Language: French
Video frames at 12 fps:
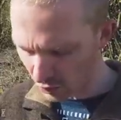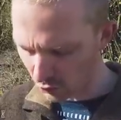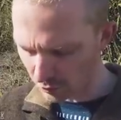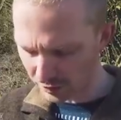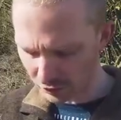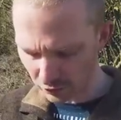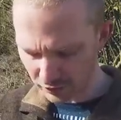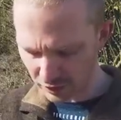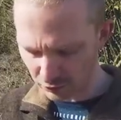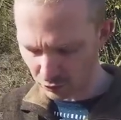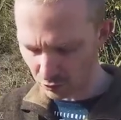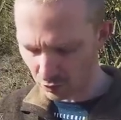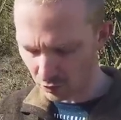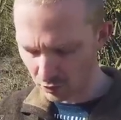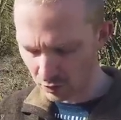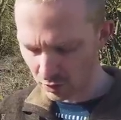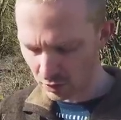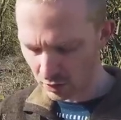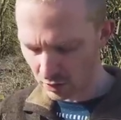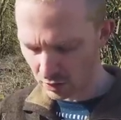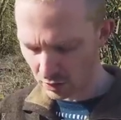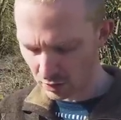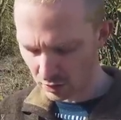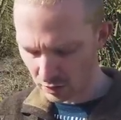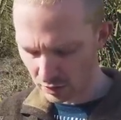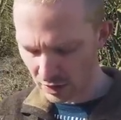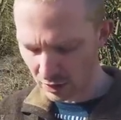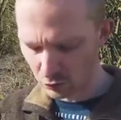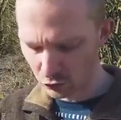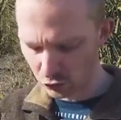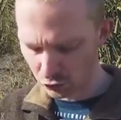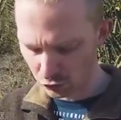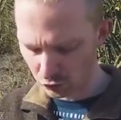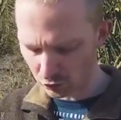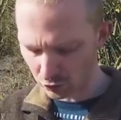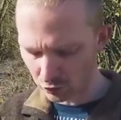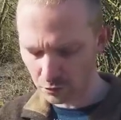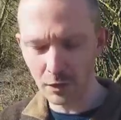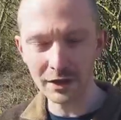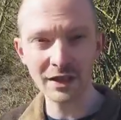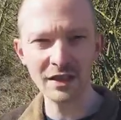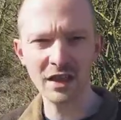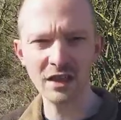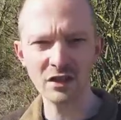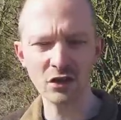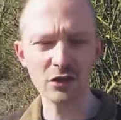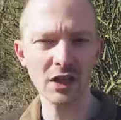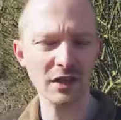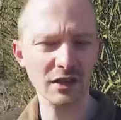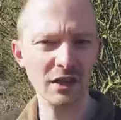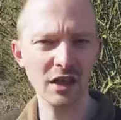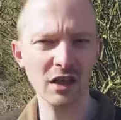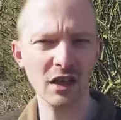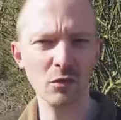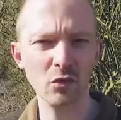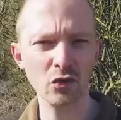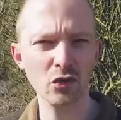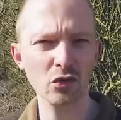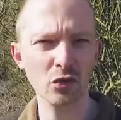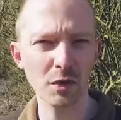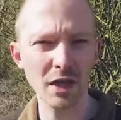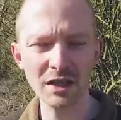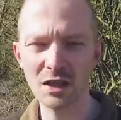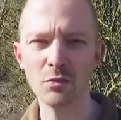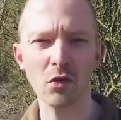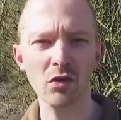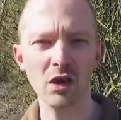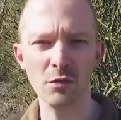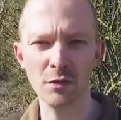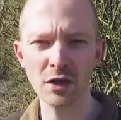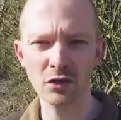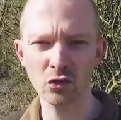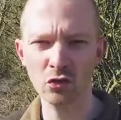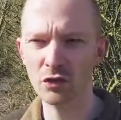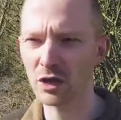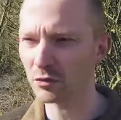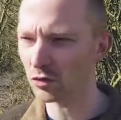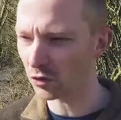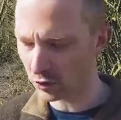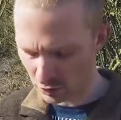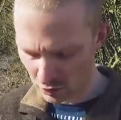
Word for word: en mettant simplement la mesure euh, matricielle standard, c'est-à-dire la mesure de base qui prend la lumière sur tout le capteur.